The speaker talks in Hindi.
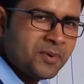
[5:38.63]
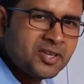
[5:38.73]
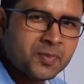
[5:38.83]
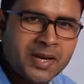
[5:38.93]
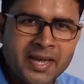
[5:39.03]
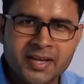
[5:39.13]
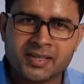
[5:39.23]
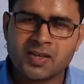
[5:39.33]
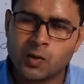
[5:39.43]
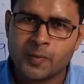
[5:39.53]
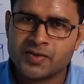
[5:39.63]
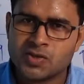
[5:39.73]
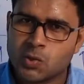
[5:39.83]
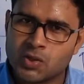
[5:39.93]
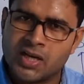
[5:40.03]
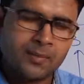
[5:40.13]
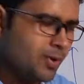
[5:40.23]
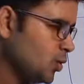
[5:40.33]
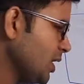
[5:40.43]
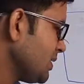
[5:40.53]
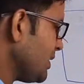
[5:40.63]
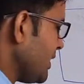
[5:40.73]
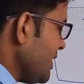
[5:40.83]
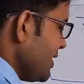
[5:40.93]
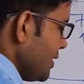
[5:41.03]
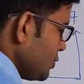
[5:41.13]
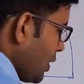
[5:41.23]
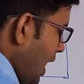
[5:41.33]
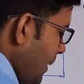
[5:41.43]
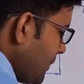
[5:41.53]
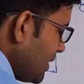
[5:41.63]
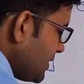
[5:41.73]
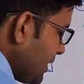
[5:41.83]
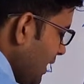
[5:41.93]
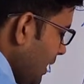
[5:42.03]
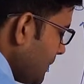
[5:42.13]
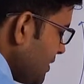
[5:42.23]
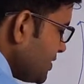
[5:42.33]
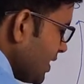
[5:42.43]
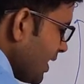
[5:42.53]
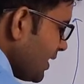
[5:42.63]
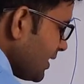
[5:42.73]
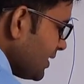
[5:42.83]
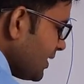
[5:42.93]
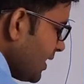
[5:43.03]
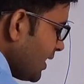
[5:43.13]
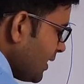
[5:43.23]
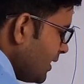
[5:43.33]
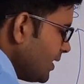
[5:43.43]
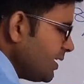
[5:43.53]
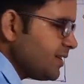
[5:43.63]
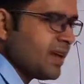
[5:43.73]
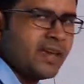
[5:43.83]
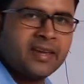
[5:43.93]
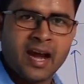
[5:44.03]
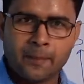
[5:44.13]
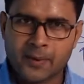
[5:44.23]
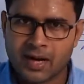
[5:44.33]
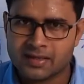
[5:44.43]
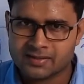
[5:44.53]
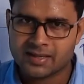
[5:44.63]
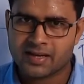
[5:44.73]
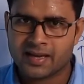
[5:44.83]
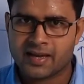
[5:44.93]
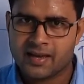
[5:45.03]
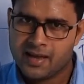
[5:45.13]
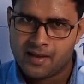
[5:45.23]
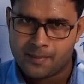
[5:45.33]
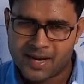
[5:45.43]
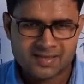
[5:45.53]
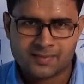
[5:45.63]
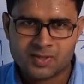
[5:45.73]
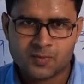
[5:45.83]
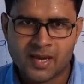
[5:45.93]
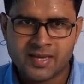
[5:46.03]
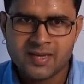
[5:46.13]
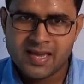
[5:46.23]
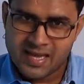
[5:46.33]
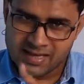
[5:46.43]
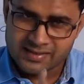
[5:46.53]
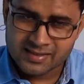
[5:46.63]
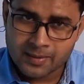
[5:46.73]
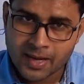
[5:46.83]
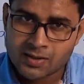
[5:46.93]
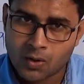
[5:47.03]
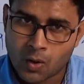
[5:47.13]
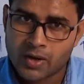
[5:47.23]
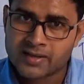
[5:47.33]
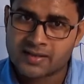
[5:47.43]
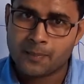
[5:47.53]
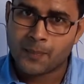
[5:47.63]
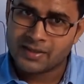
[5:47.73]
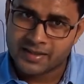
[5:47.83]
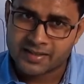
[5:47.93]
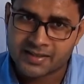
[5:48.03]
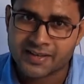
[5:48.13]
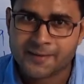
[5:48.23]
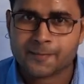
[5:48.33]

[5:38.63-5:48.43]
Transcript: बीच में लाई करता है उनमें से छोटा नंबर उठाते हैं तो आपने यहाँ भी चार लिख लिया यही आपका आंसर है बात समझ में आई इसके बाद और एग्जाम्पल देखिए